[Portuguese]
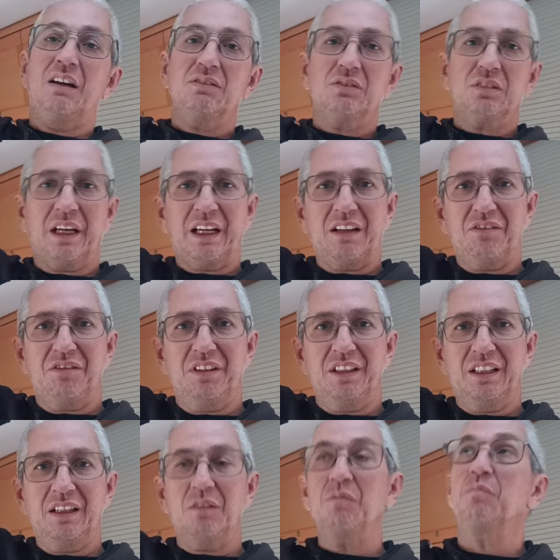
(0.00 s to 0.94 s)

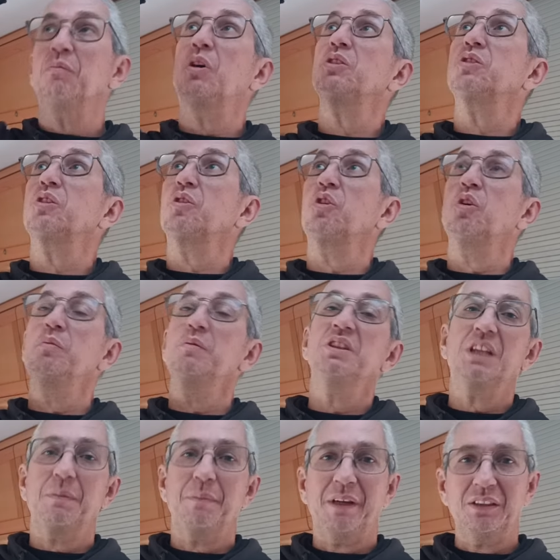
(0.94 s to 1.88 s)
autocaravana, um
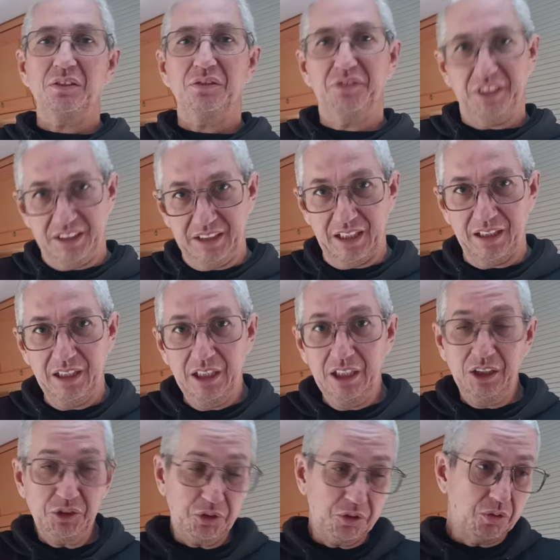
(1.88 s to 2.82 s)
motorhome chamado Vida,
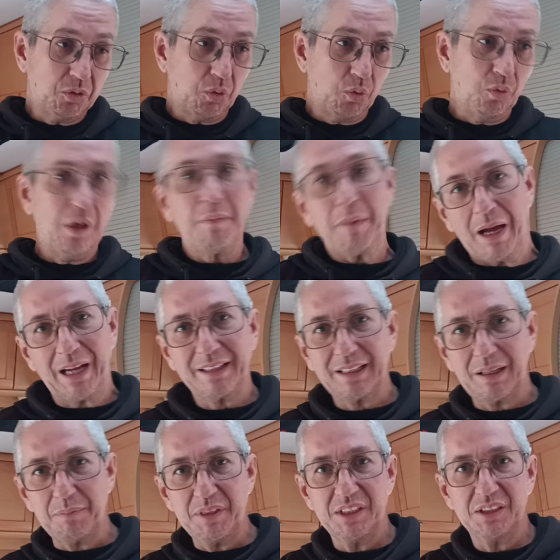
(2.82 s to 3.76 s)
junto com a
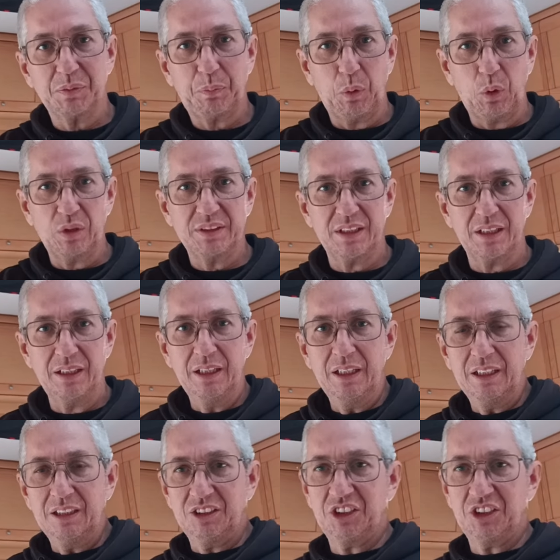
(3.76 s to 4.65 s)
Marta, minha esposa,